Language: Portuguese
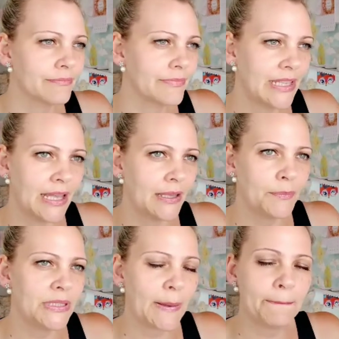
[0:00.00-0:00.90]
né,
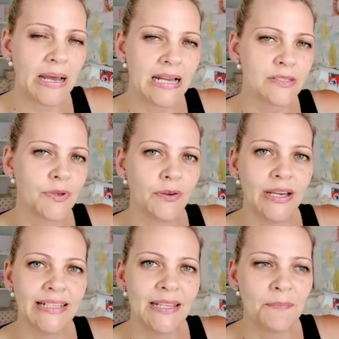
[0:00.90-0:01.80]
muita Páscoa,
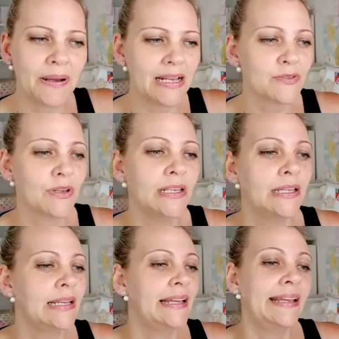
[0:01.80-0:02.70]
agora tem Páscoa,
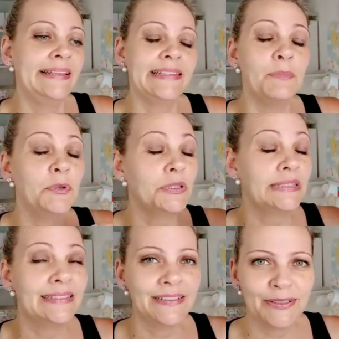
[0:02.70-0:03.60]
tá
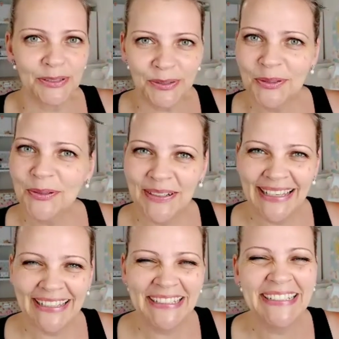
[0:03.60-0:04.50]
brotando
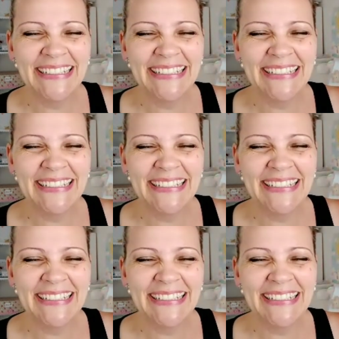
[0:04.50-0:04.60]
coelho